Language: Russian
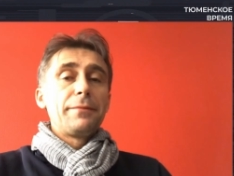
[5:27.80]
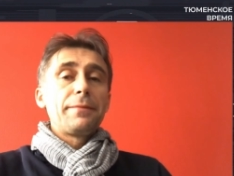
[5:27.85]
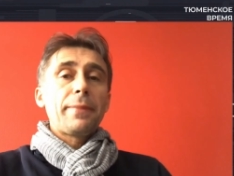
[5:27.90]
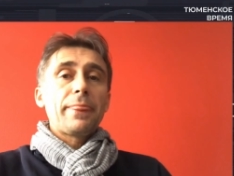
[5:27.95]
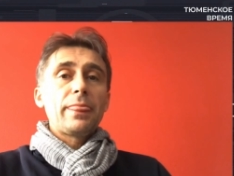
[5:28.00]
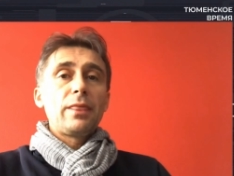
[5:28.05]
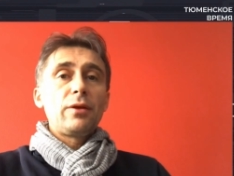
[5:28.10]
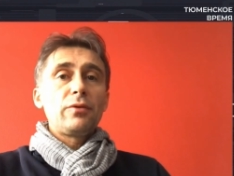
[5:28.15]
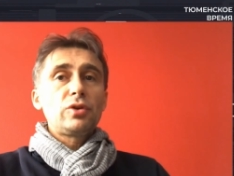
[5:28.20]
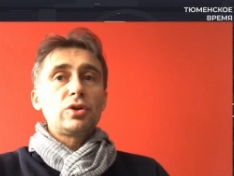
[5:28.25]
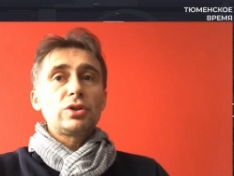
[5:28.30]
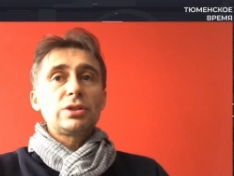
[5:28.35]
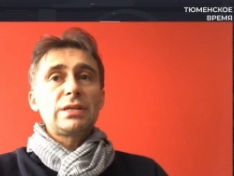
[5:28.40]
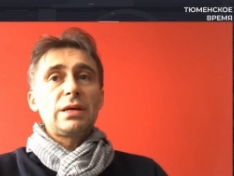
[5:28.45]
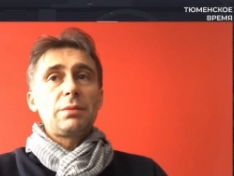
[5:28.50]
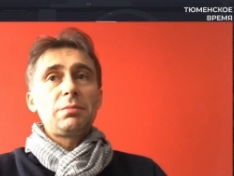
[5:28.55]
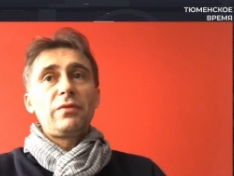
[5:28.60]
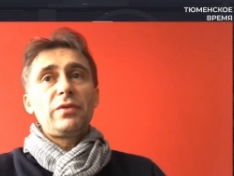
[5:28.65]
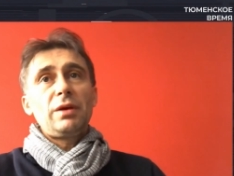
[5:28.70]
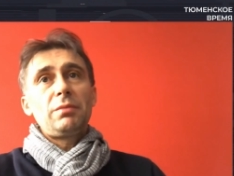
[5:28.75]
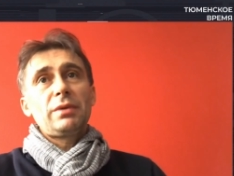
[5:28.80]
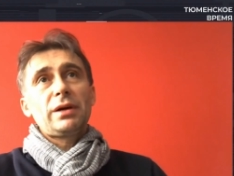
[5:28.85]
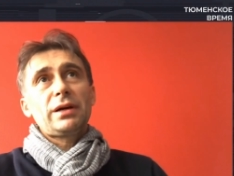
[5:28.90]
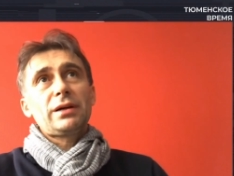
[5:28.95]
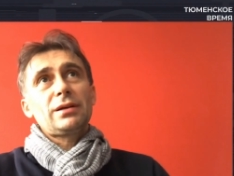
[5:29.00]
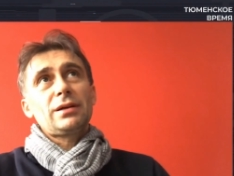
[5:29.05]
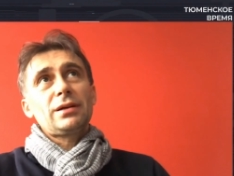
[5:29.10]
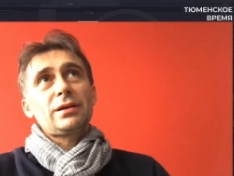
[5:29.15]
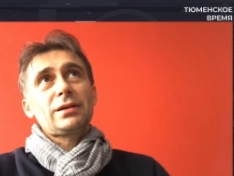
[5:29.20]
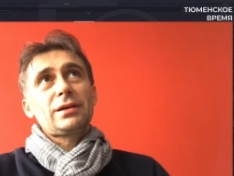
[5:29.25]
но в то же самое время
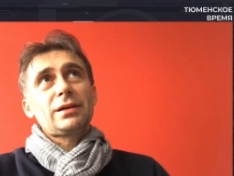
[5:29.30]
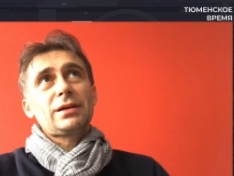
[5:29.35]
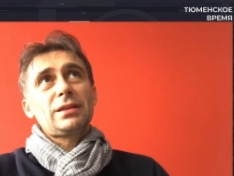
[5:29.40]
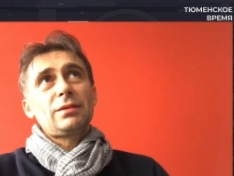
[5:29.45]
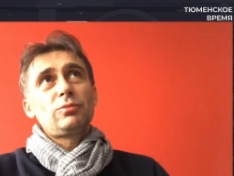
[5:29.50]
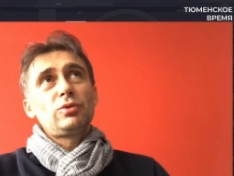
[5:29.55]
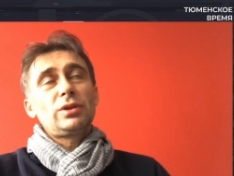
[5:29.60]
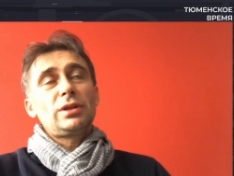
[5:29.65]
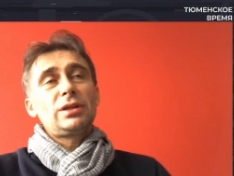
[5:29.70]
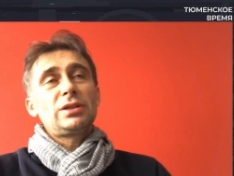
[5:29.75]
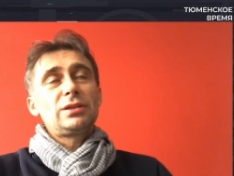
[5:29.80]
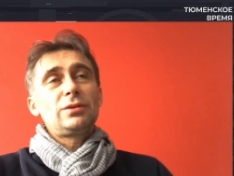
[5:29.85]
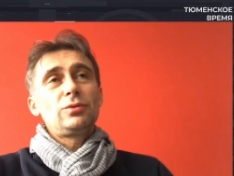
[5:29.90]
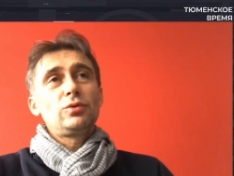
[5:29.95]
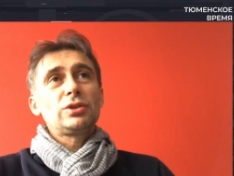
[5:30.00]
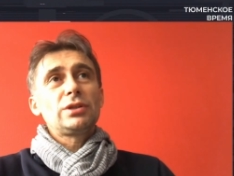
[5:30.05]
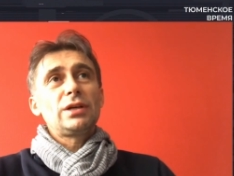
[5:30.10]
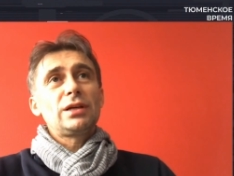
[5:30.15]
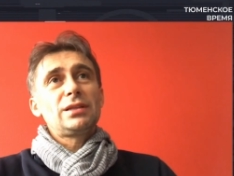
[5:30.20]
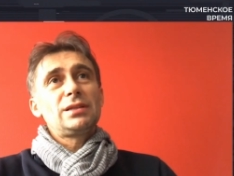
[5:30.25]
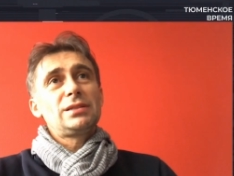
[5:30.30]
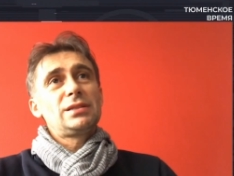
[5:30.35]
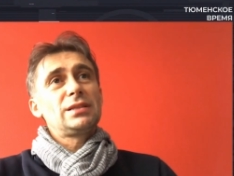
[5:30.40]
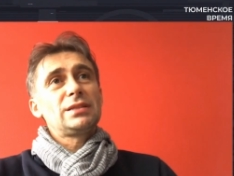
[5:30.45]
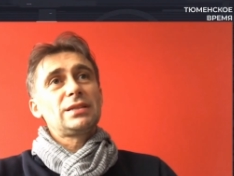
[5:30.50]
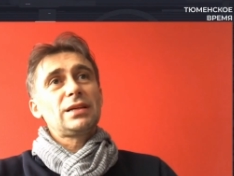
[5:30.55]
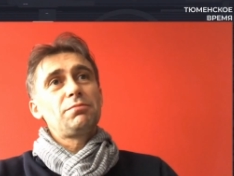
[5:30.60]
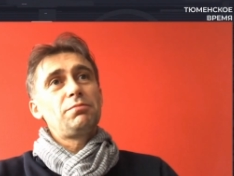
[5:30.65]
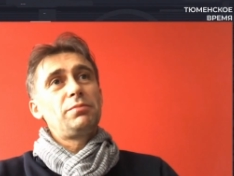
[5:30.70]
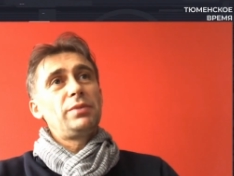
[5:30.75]
к этому нужно
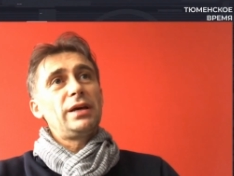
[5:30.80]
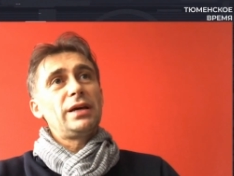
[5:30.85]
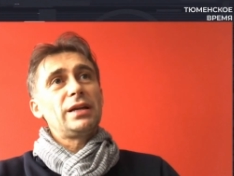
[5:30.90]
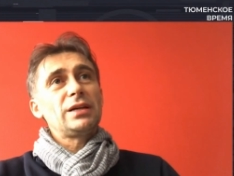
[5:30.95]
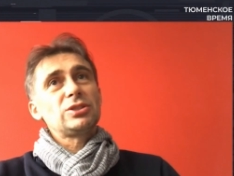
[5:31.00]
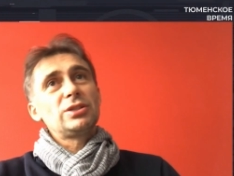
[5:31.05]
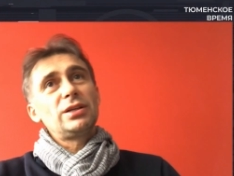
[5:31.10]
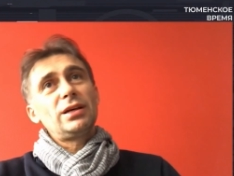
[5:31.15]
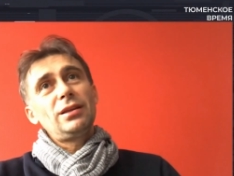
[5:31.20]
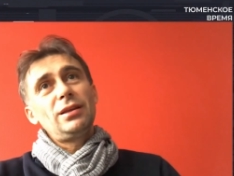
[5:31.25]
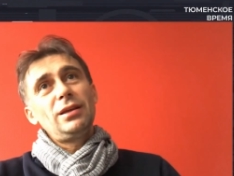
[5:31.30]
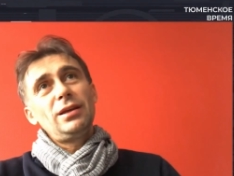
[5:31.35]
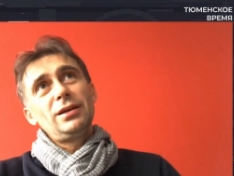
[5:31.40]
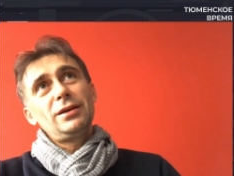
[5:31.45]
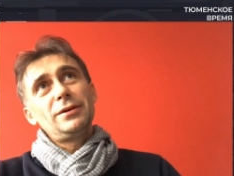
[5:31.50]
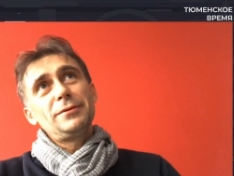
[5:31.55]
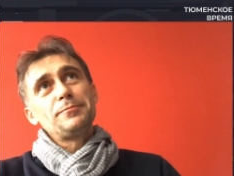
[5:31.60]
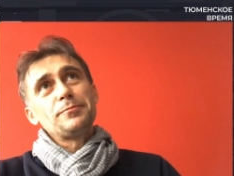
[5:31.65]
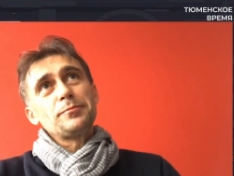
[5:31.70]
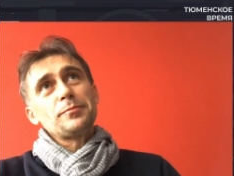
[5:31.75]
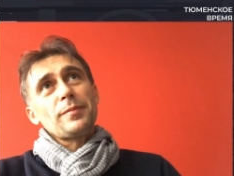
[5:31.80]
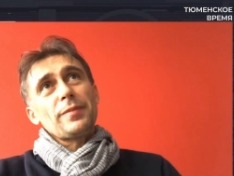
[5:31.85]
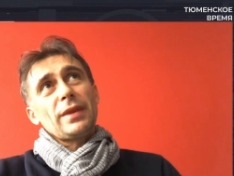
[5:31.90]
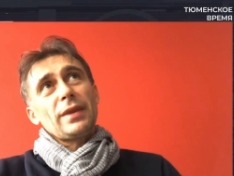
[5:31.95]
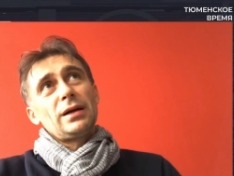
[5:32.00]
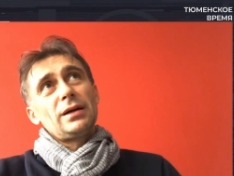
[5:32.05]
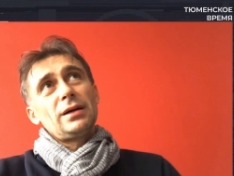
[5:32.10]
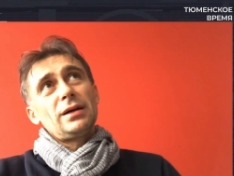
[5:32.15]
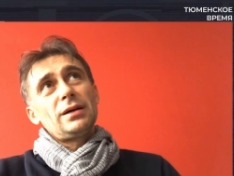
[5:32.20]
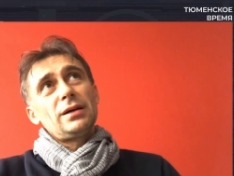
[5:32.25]
относиться бережно. Не,
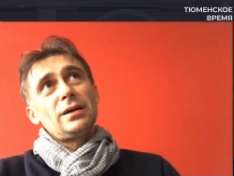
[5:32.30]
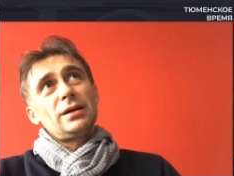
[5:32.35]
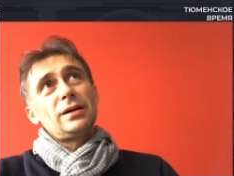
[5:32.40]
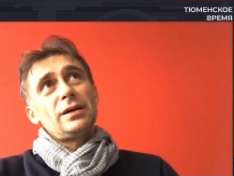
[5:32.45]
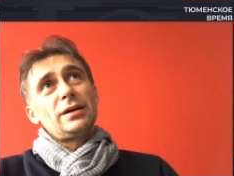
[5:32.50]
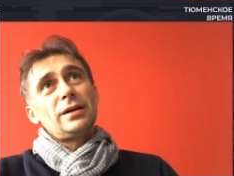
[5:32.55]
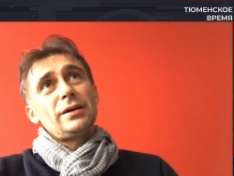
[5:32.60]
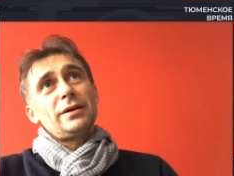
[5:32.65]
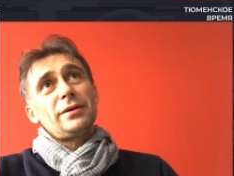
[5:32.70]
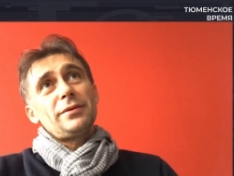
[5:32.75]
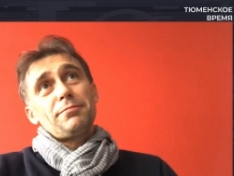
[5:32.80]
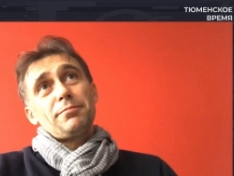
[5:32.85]
э,